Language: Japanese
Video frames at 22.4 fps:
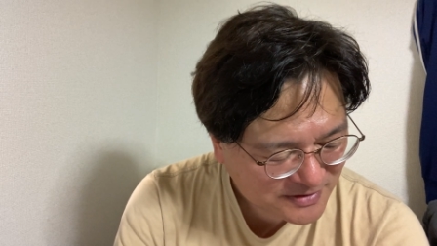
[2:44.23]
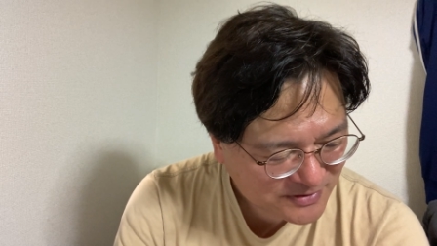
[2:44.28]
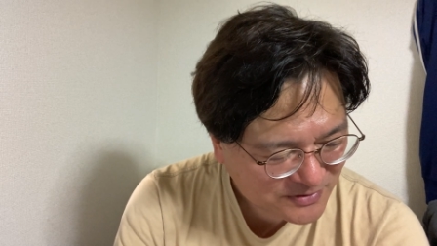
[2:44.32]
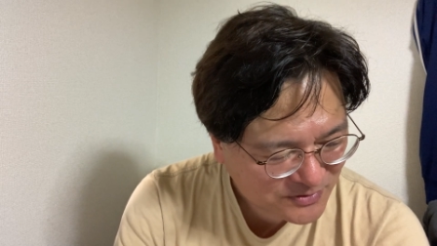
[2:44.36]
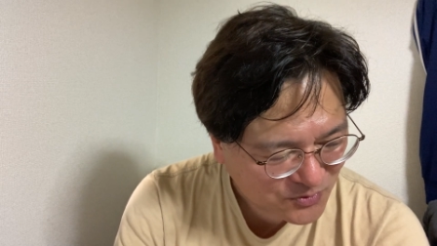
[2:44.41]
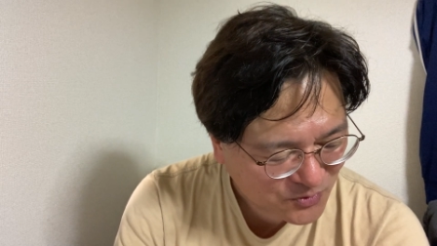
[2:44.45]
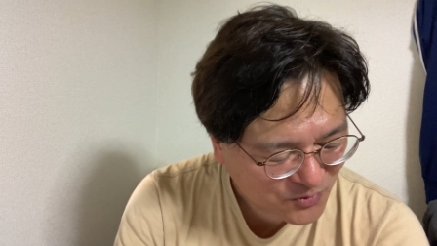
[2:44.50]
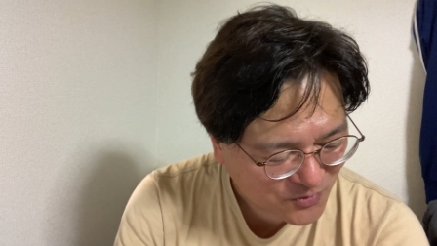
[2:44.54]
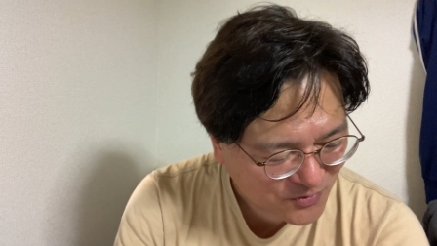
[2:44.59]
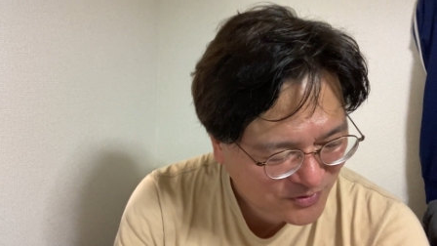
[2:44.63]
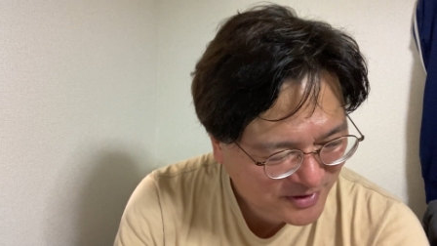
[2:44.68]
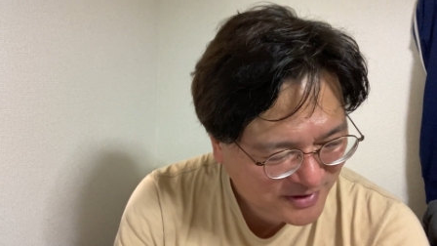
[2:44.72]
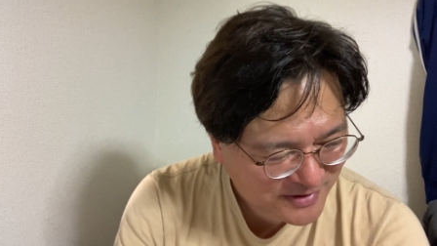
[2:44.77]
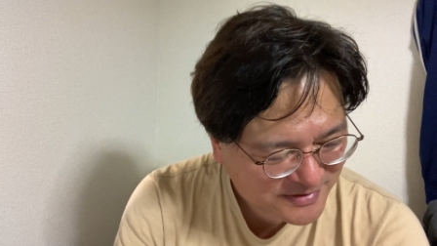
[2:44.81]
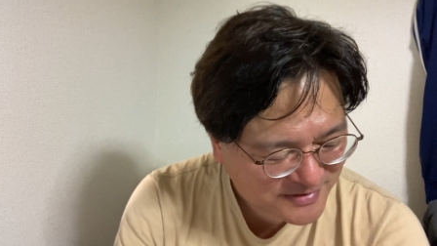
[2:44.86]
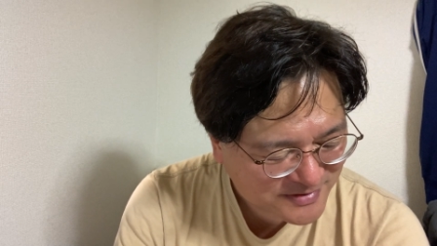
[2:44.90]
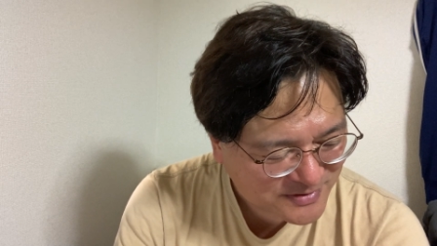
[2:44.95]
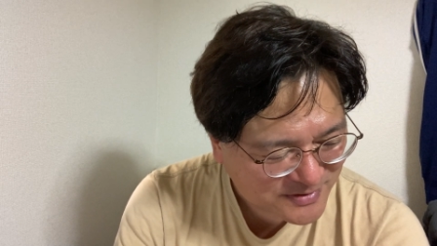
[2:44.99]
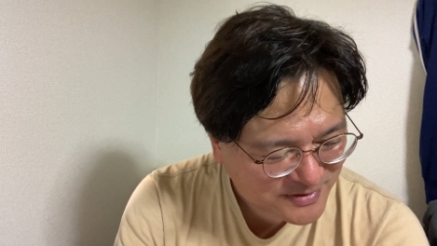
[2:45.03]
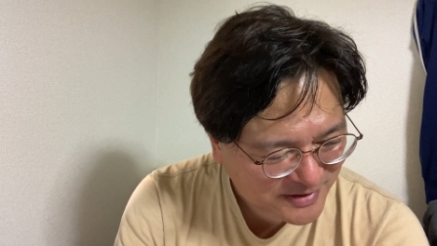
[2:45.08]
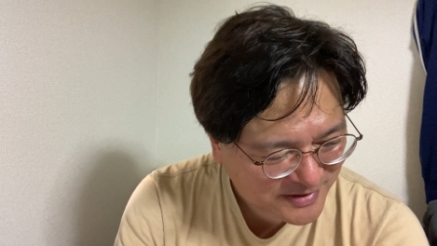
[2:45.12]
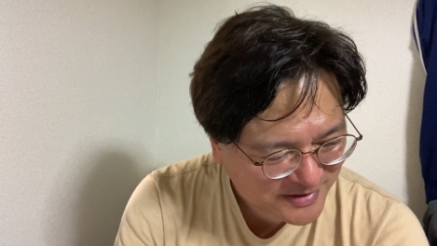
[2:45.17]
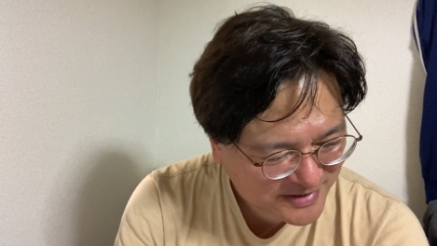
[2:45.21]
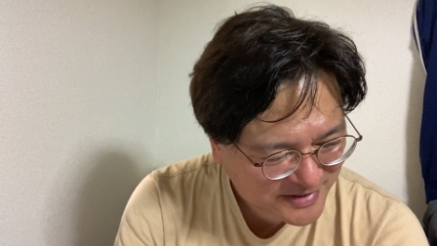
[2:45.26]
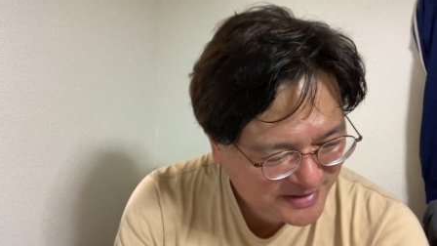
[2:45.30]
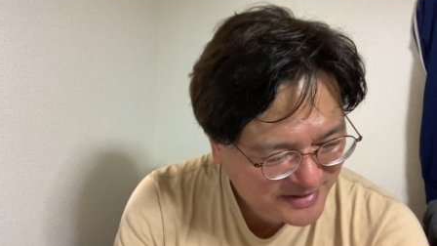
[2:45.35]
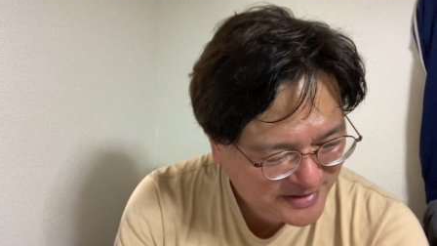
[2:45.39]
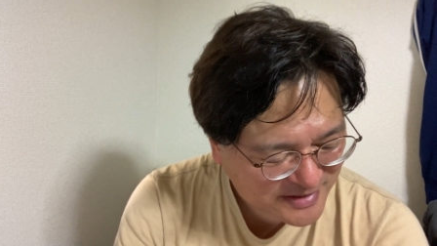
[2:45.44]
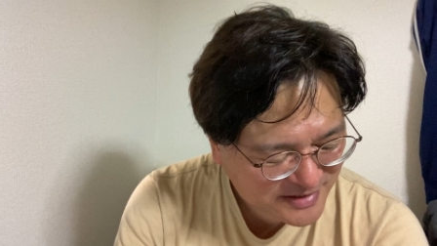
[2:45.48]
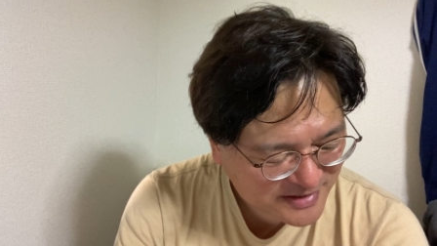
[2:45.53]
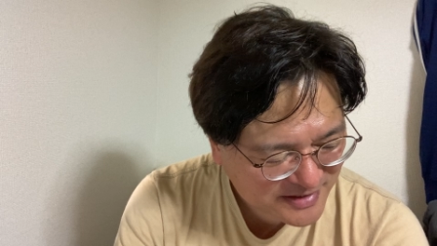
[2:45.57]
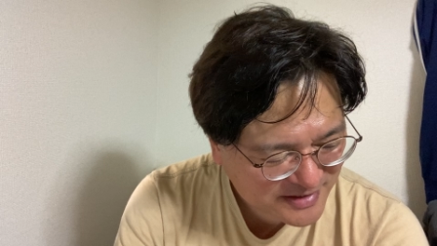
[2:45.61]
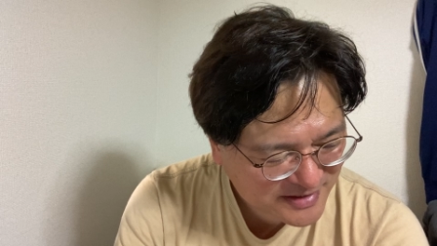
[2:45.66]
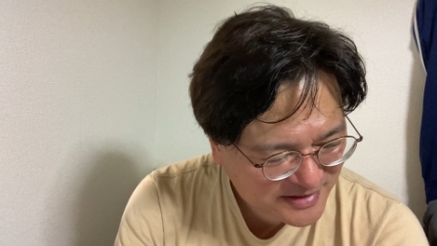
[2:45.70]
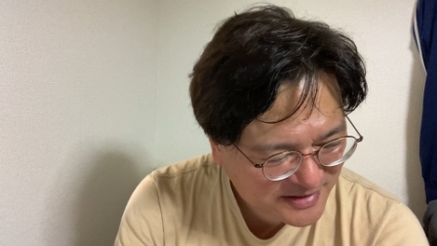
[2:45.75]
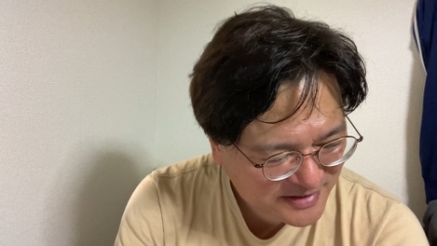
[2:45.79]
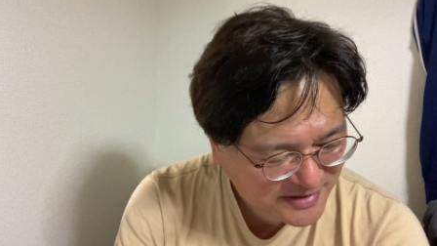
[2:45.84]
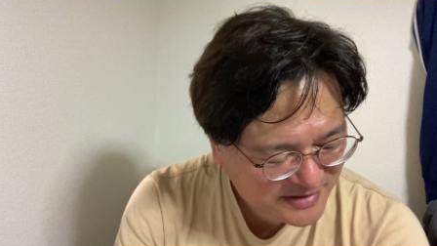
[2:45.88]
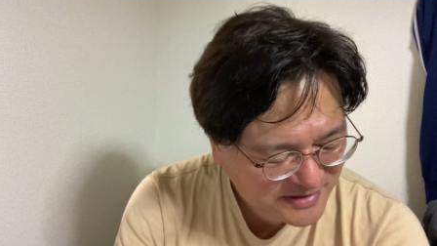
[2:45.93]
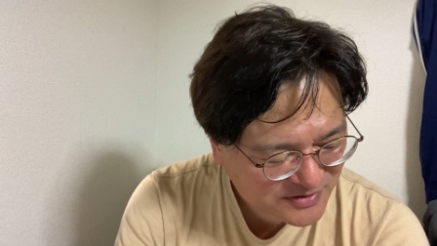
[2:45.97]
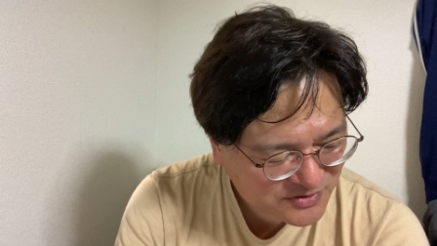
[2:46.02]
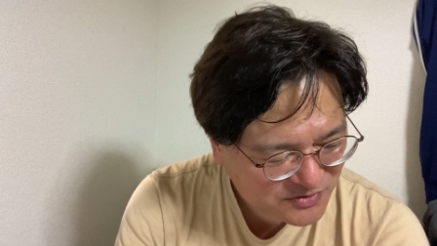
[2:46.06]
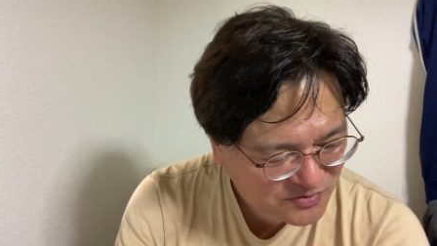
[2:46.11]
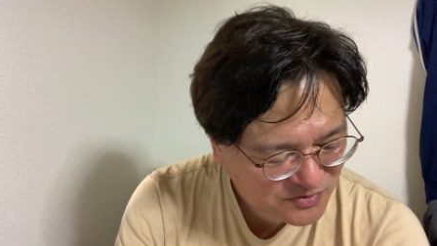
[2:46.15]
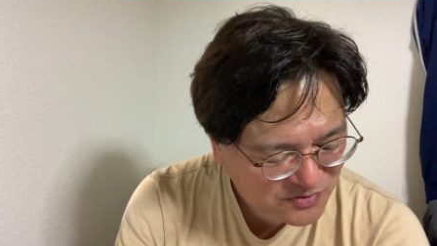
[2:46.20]
どうなんですかね。なん
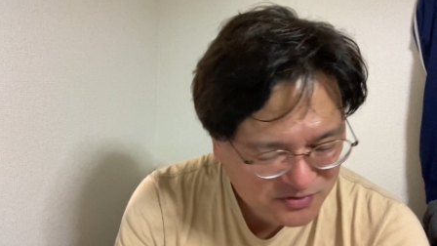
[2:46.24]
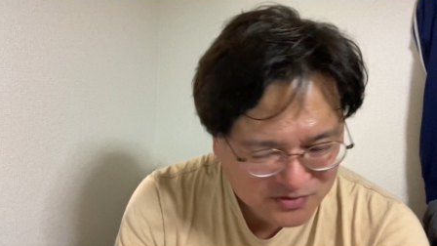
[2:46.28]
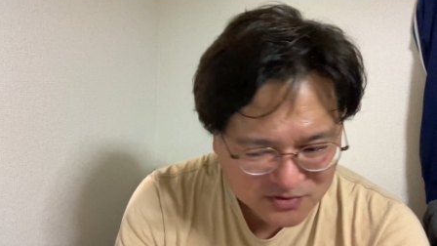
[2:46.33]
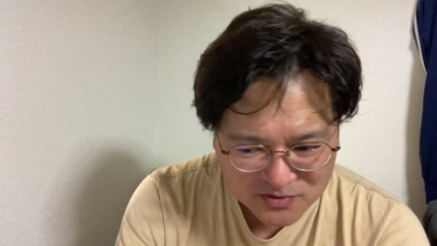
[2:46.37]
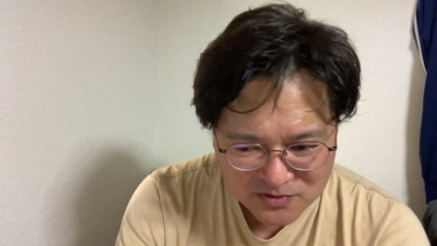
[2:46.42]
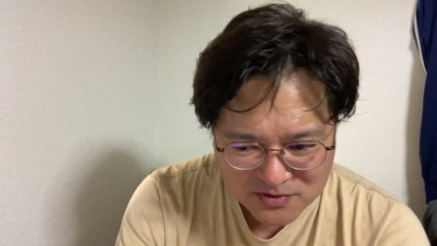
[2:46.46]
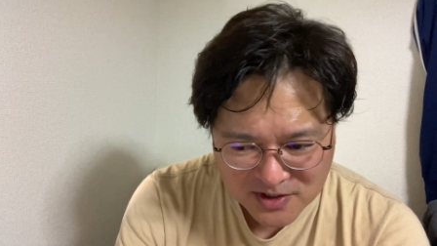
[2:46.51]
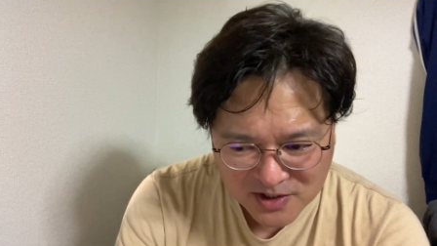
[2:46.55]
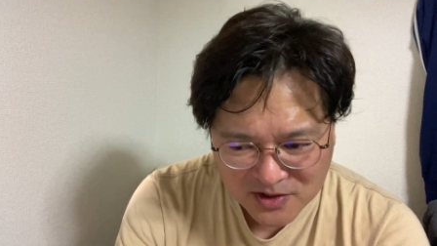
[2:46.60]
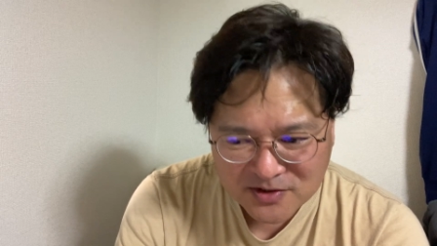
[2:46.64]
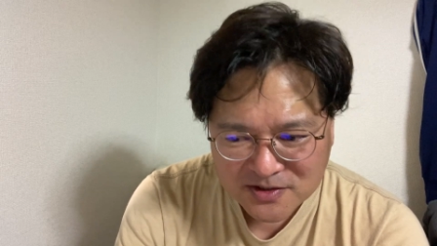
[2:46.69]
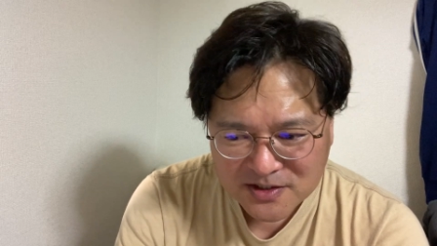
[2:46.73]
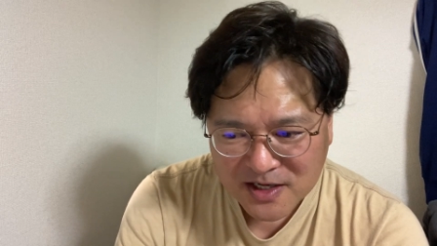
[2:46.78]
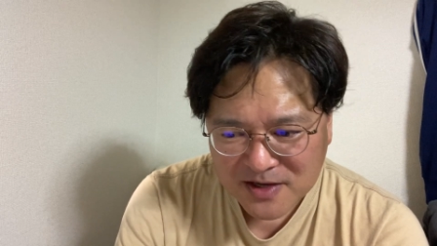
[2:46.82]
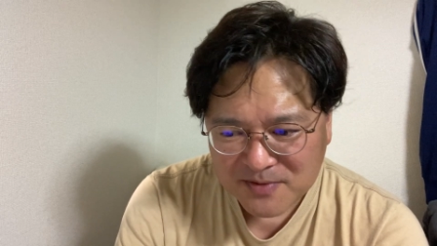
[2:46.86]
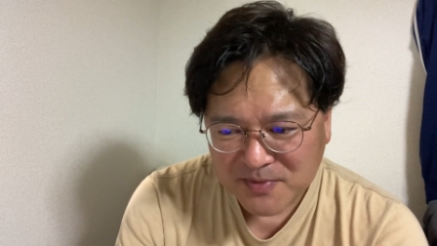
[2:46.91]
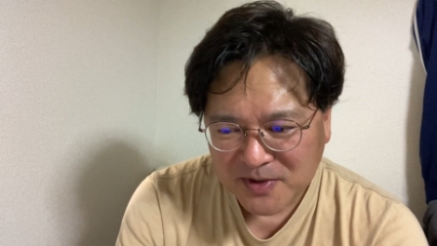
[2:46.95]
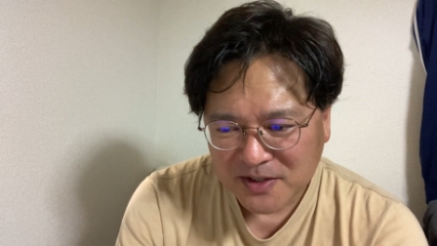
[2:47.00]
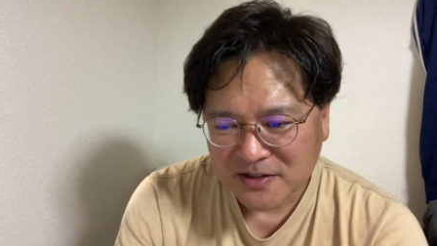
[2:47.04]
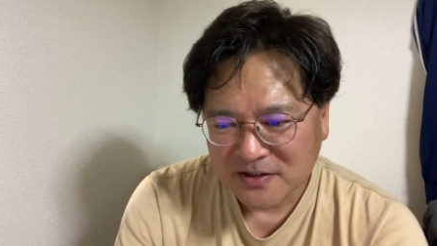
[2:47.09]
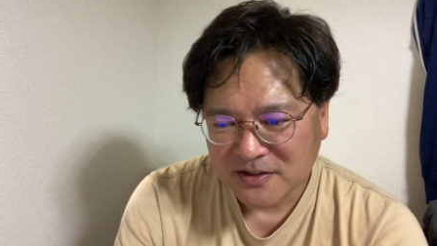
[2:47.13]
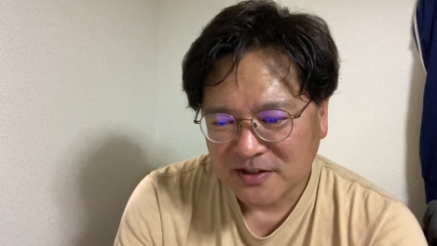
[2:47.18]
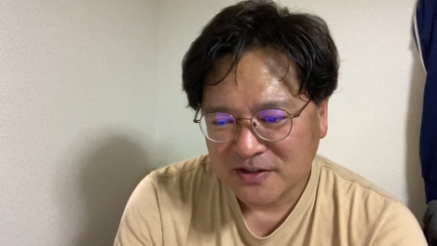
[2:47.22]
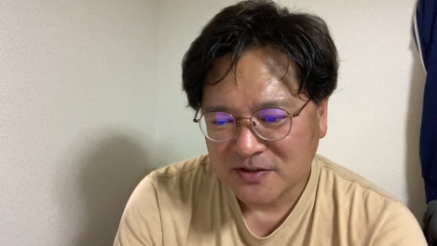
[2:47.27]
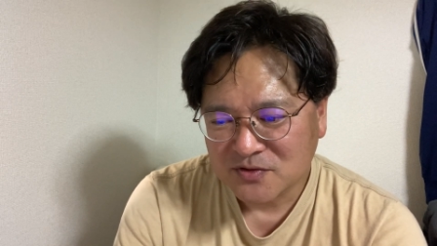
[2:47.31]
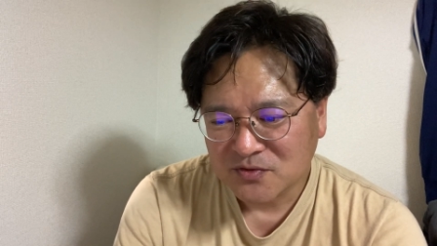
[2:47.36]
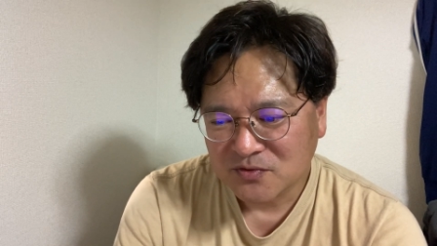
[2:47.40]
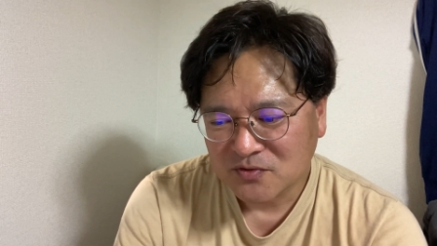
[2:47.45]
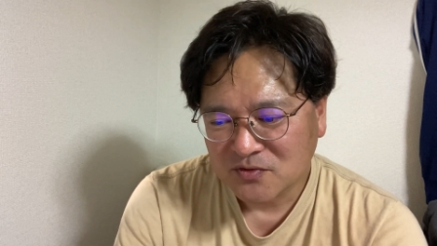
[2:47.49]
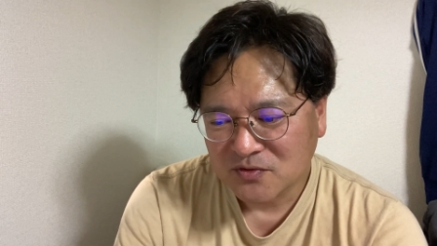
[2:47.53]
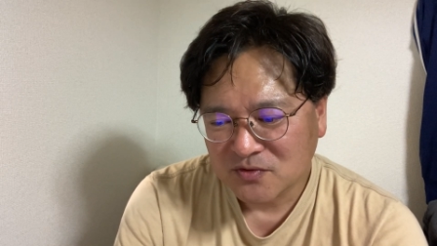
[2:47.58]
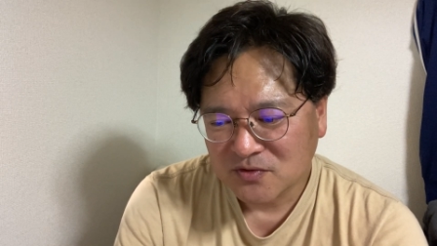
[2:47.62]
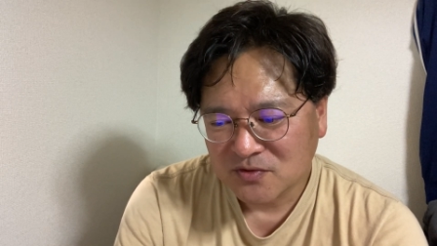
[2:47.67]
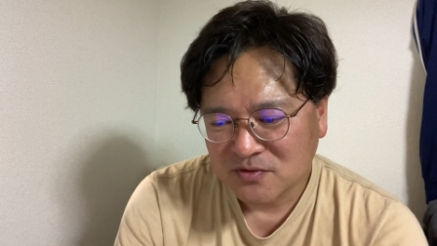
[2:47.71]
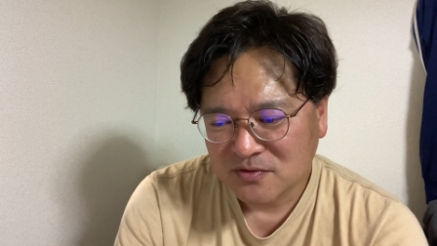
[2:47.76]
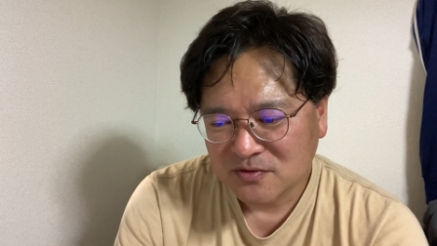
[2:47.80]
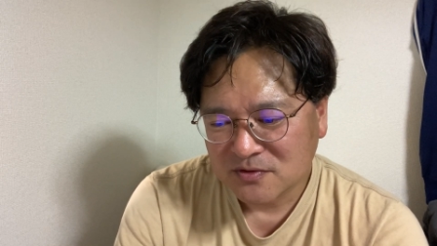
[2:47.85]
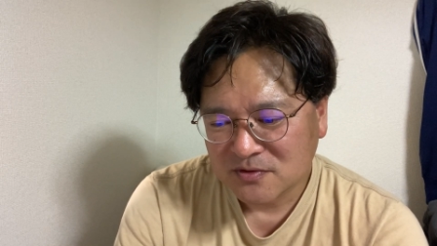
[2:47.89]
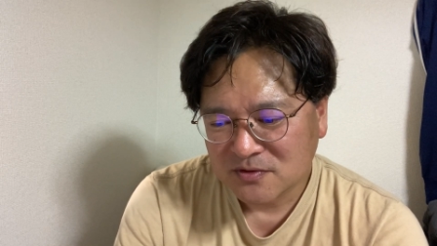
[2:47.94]
かその、ね、裁判でその、